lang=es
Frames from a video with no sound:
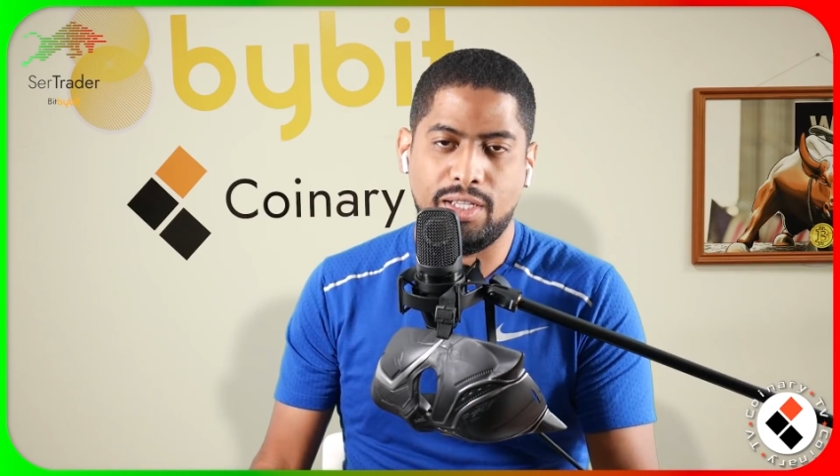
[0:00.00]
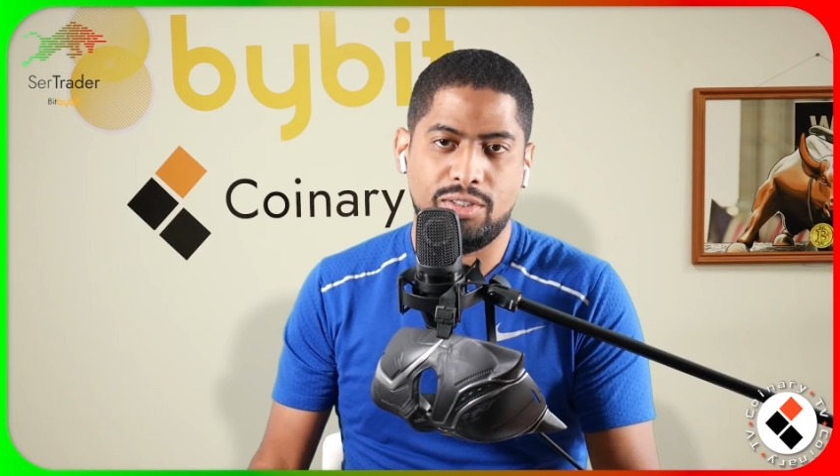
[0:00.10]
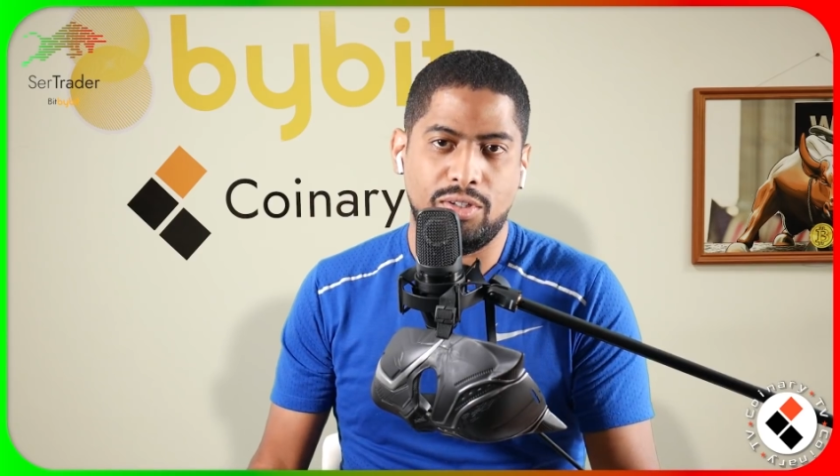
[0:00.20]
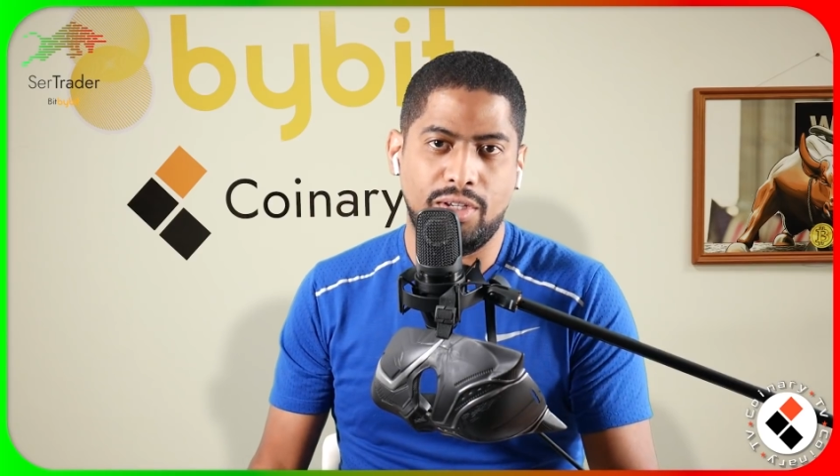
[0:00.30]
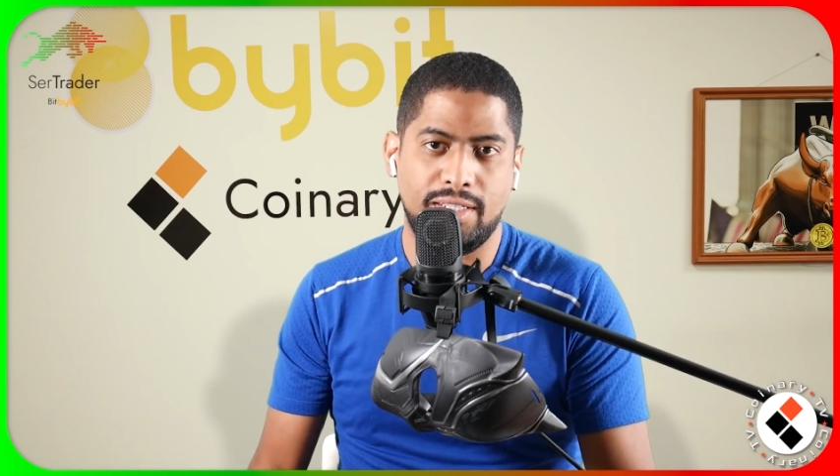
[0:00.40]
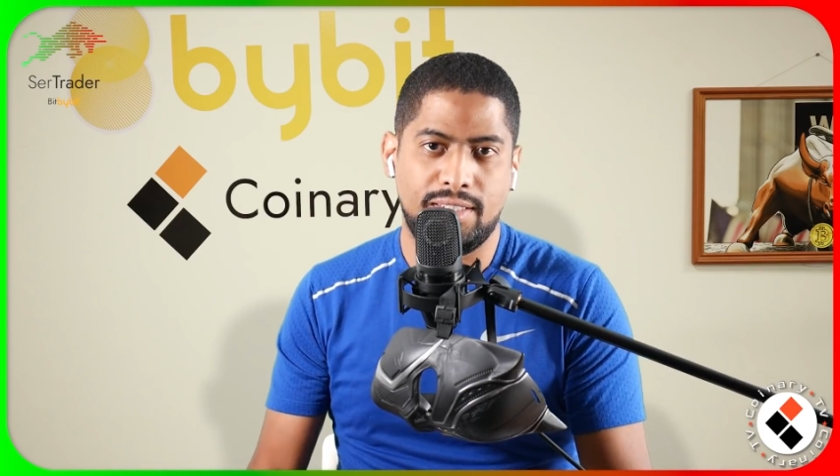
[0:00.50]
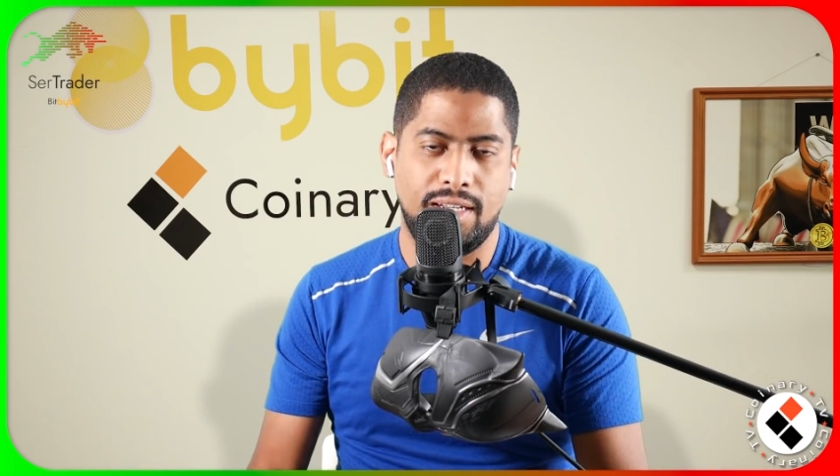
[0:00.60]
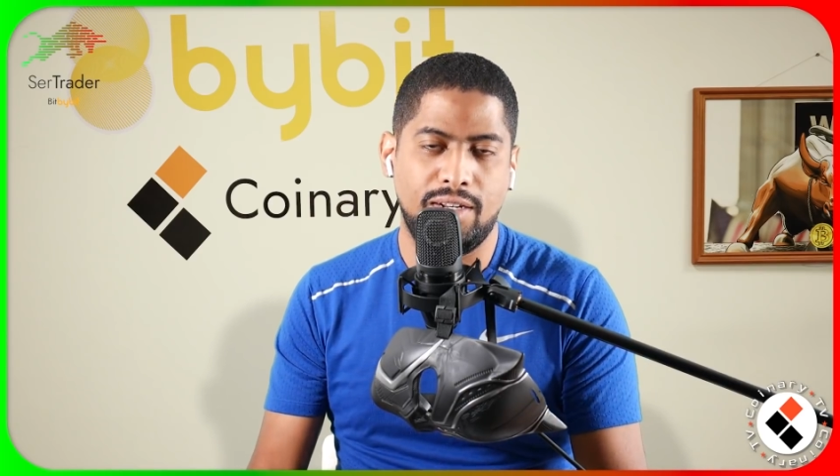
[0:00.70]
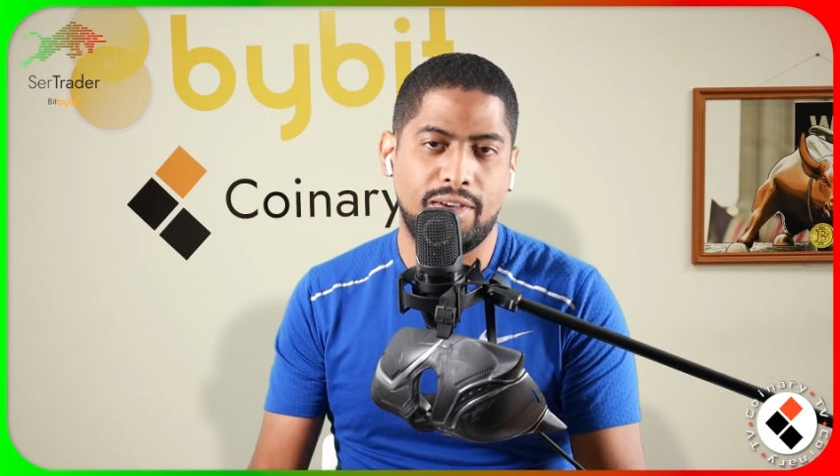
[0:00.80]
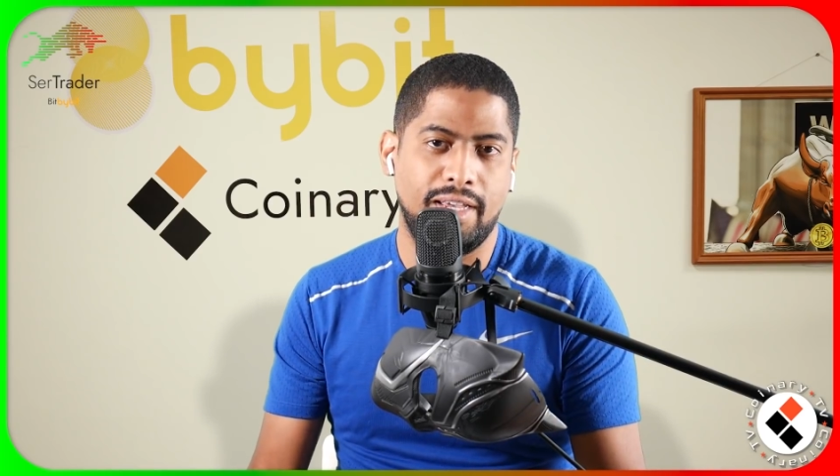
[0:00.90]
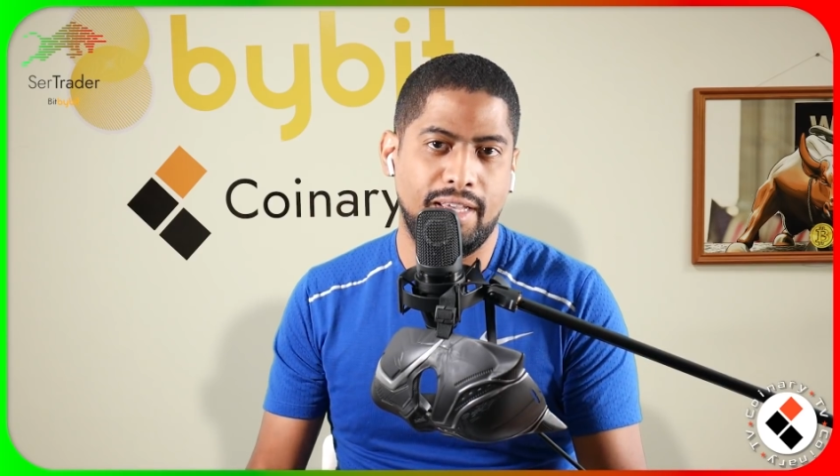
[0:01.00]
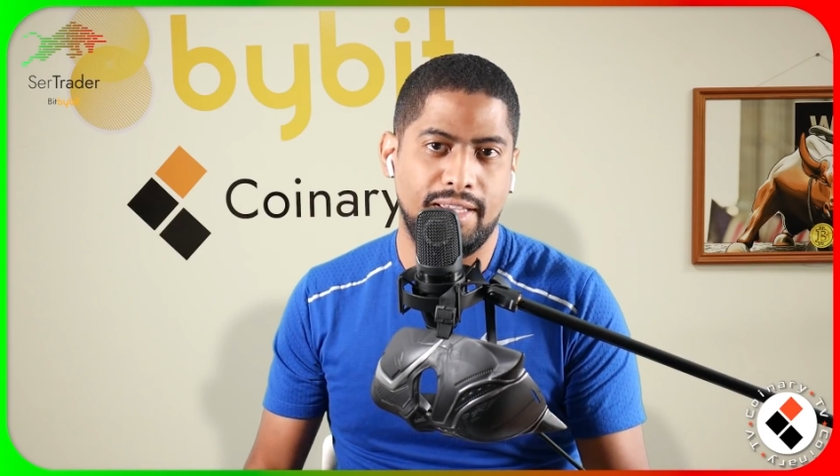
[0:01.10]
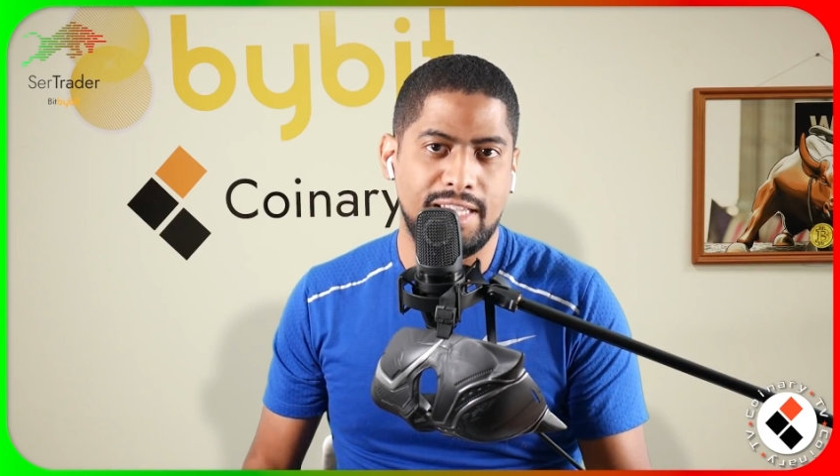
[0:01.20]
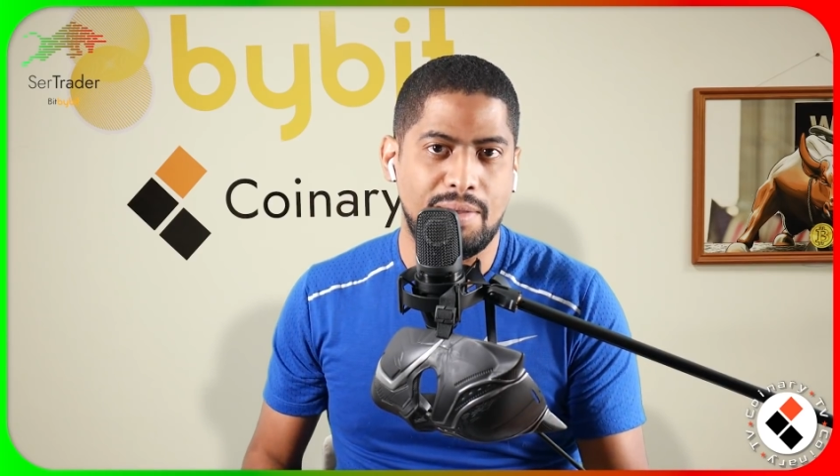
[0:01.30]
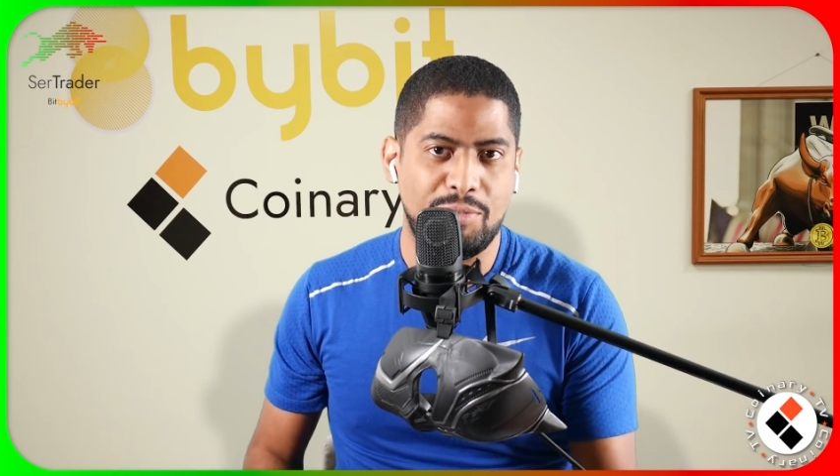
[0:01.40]
eso es lo
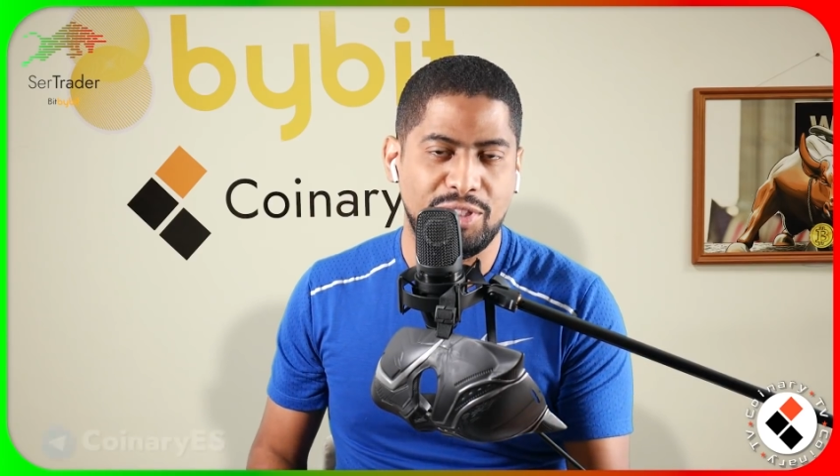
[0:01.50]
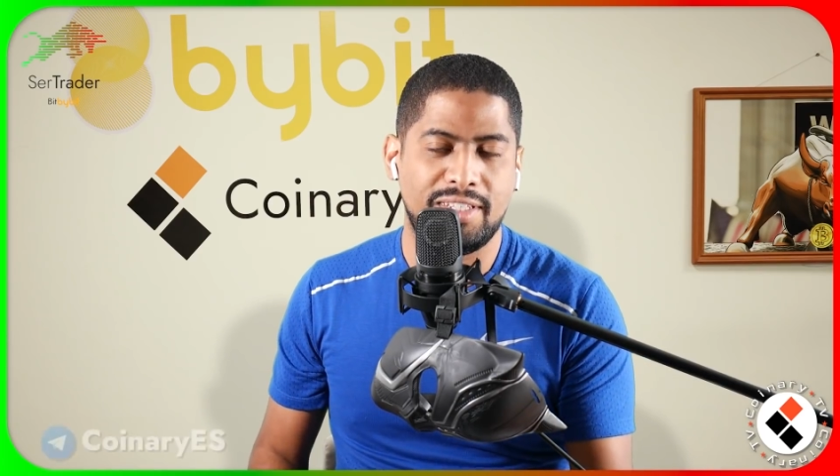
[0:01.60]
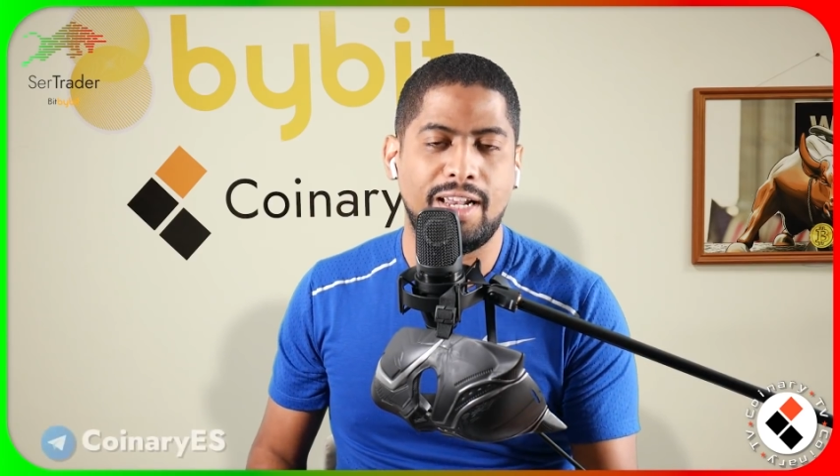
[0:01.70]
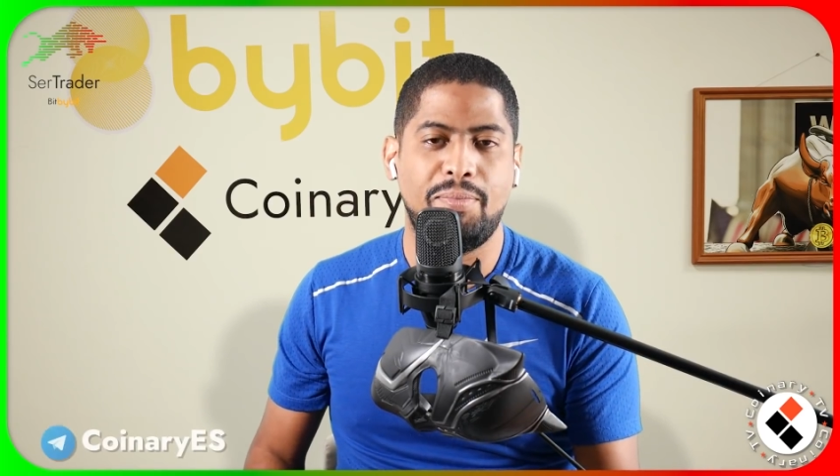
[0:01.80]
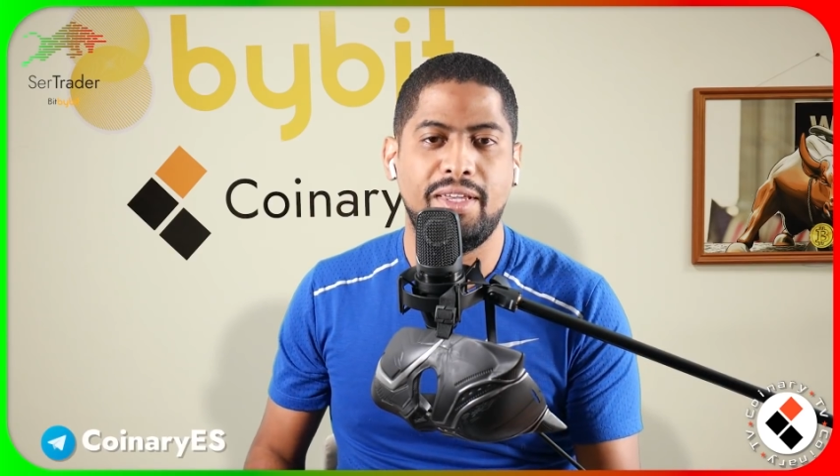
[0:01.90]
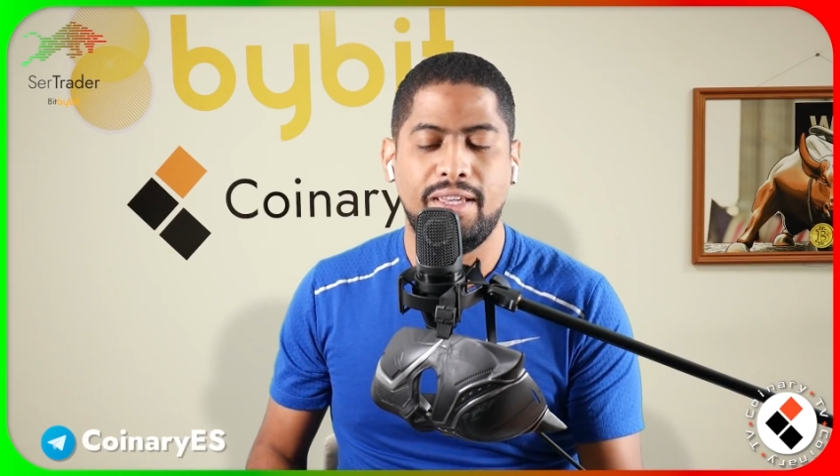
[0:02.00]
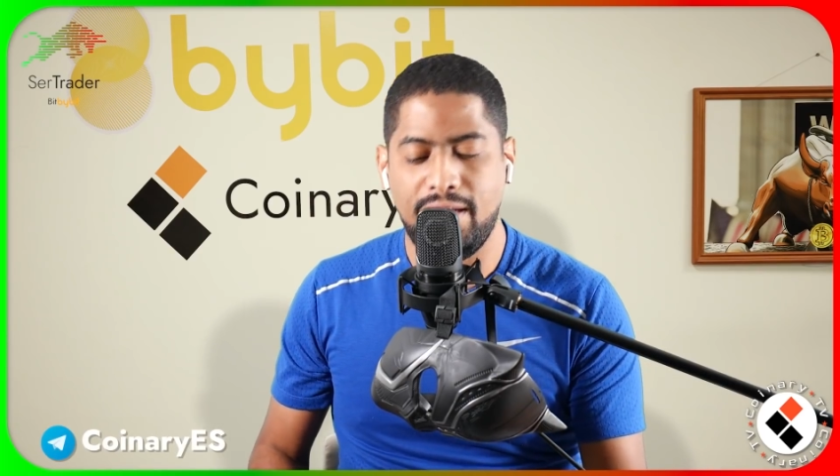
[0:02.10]
que llamamos scalping.